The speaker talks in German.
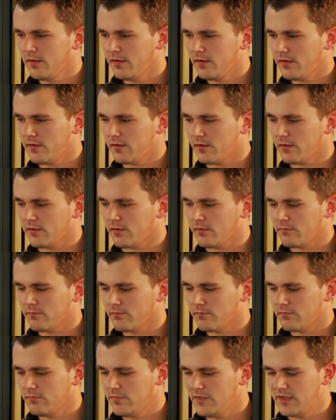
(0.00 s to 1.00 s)
äh,
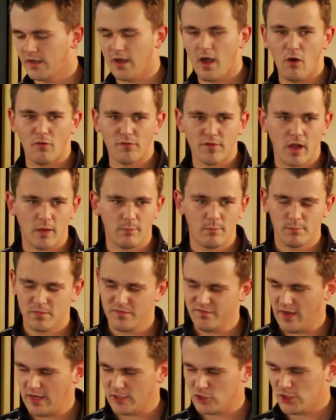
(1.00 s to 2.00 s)
ihre Aufgaben
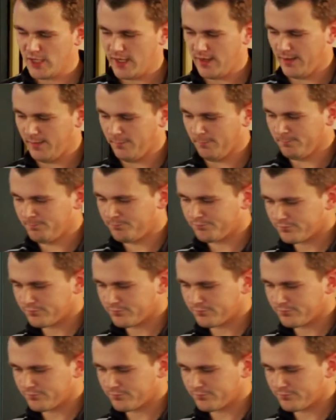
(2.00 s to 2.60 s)
bewerkstelligen.